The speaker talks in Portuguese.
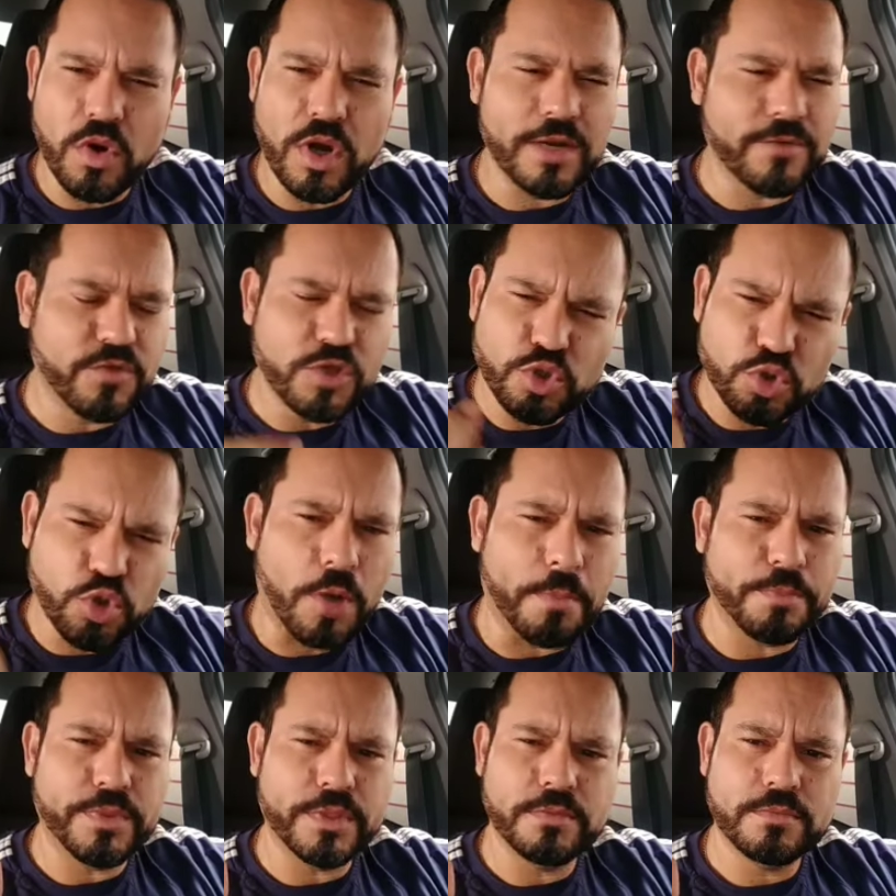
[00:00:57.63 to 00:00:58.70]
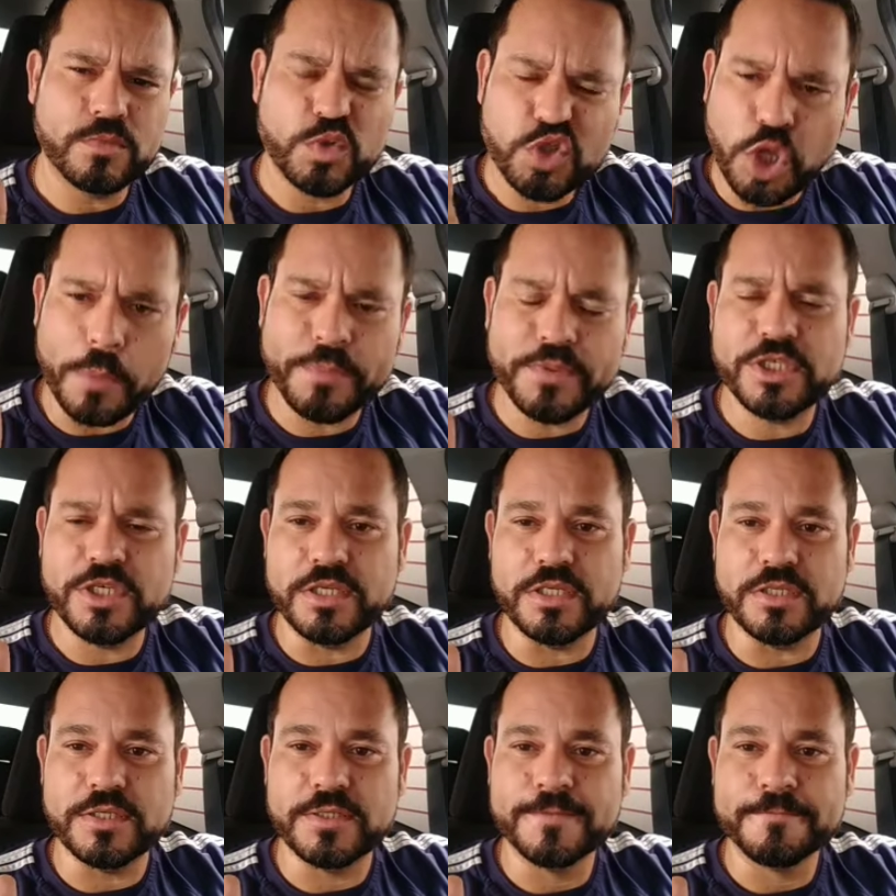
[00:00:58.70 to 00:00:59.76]
Olha, foi top. Top de
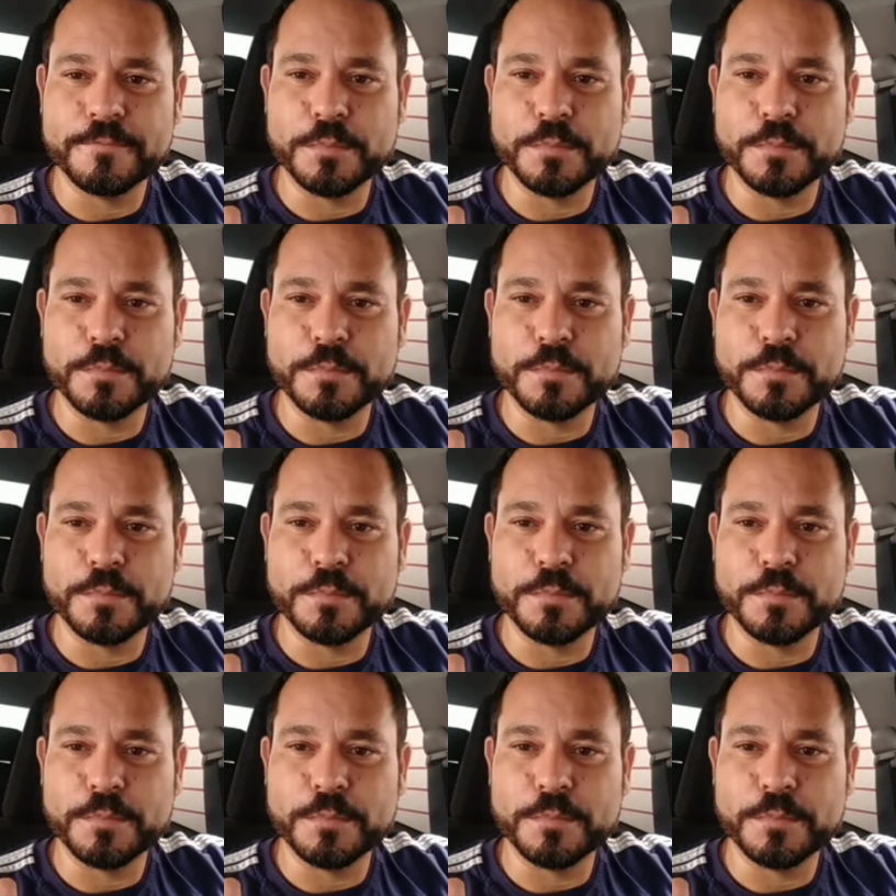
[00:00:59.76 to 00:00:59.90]
linha.